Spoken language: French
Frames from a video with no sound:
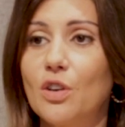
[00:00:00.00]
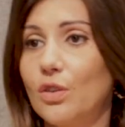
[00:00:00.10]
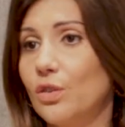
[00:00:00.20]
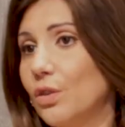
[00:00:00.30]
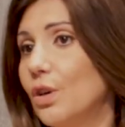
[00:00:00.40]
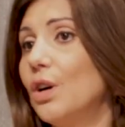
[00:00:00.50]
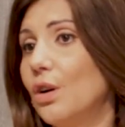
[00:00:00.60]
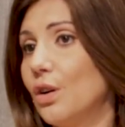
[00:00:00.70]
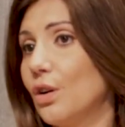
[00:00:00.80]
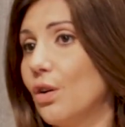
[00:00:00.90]
quand,
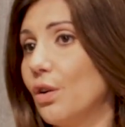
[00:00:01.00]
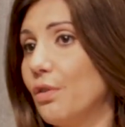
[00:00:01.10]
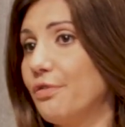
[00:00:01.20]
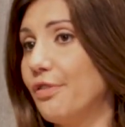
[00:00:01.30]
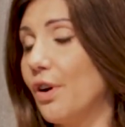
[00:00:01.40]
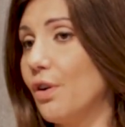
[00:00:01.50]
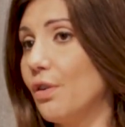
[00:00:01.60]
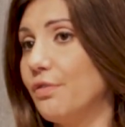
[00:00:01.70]
quand l'enfant,